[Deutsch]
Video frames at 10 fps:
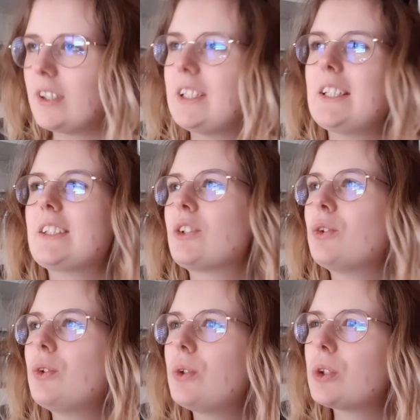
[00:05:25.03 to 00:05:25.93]
Der ist
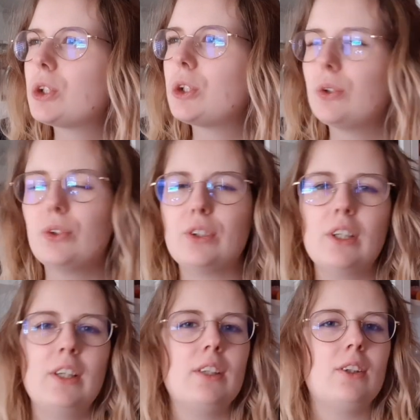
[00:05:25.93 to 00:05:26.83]
so schön.
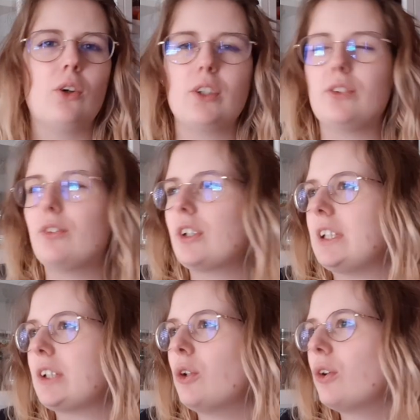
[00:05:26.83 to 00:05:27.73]
Leute,
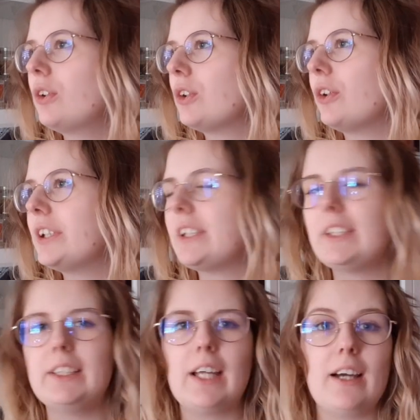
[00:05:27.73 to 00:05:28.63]
wirklich, guckt euch
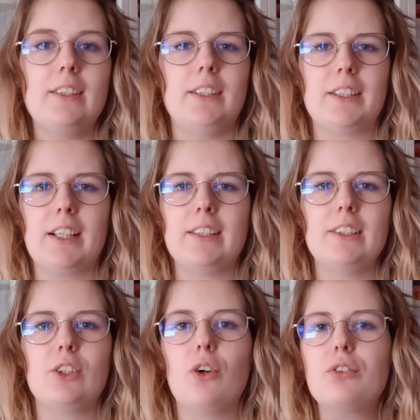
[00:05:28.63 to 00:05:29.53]
den an. Ich kann
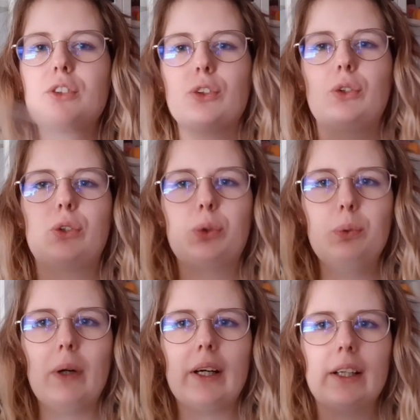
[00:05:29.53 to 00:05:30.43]
nicht oft genug
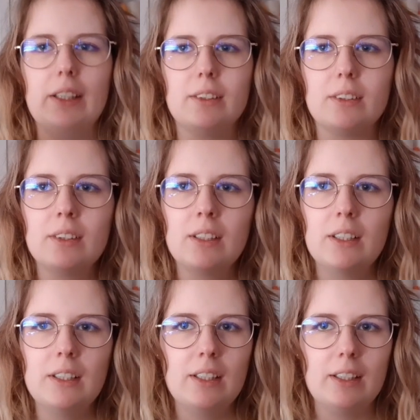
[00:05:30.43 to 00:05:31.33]
drüber reden.
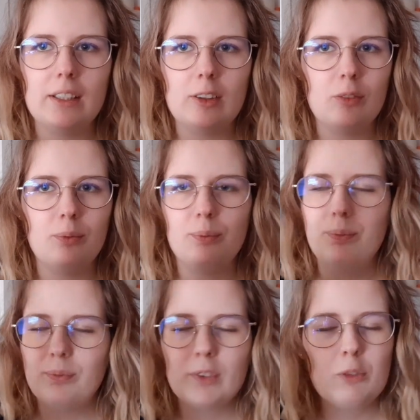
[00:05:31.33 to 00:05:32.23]
Ähm,
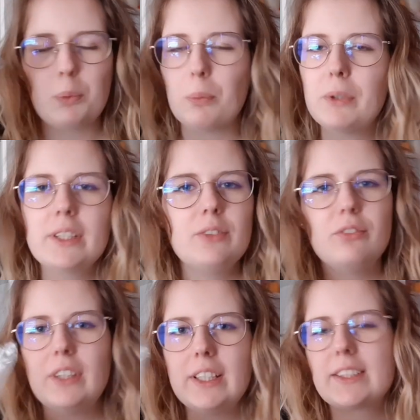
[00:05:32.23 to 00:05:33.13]
probiert ihn
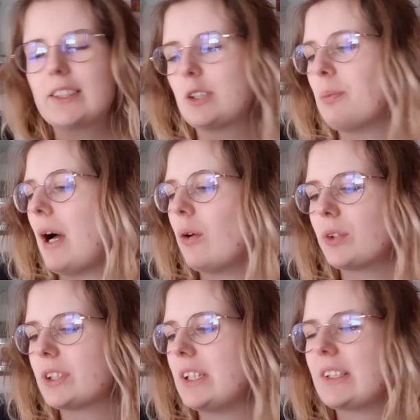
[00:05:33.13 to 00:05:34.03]
wenigstens mal
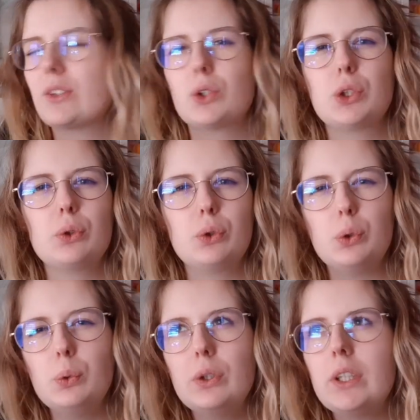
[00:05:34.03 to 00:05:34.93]
aus. Der ist so schön
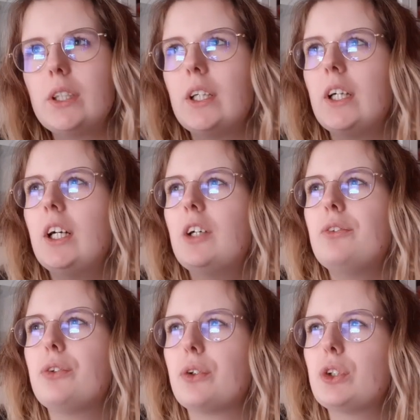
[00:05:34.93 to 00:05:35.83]
kühl,
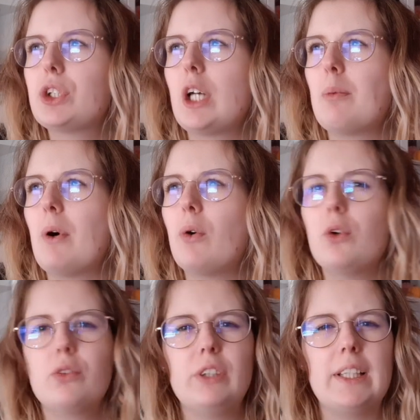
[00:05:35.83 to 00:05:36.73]
frisch, aber auch
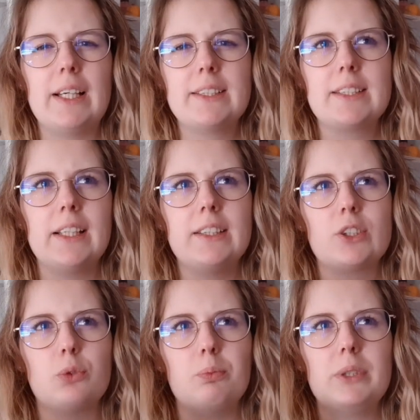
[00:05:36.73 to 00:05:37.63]
irgendwie gleichzeitig
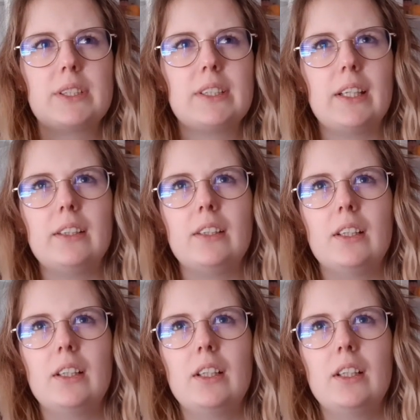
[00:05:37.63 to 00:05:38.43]
so ein bisschen